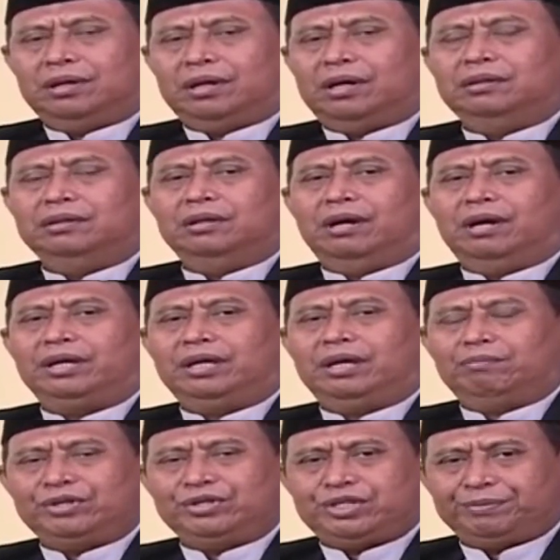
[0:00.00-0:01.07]
Allah
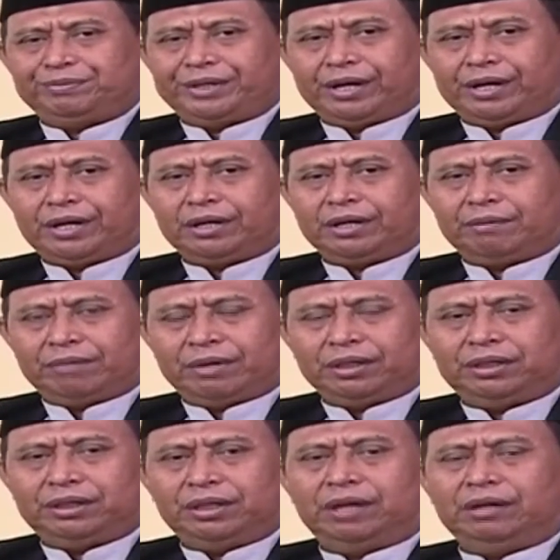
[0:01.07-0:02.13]
yang menciptakan
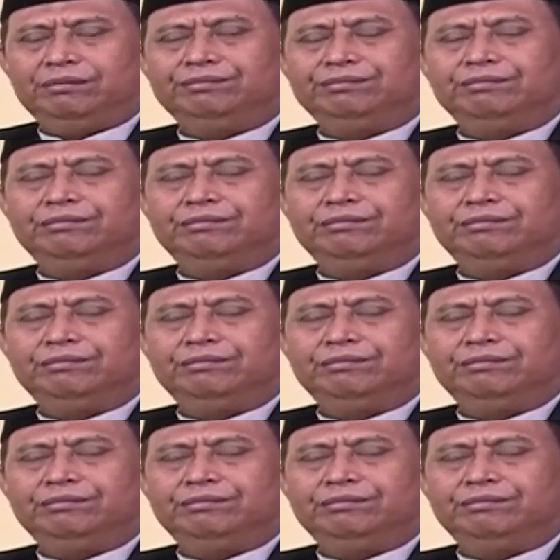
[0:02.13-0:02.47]
kematian.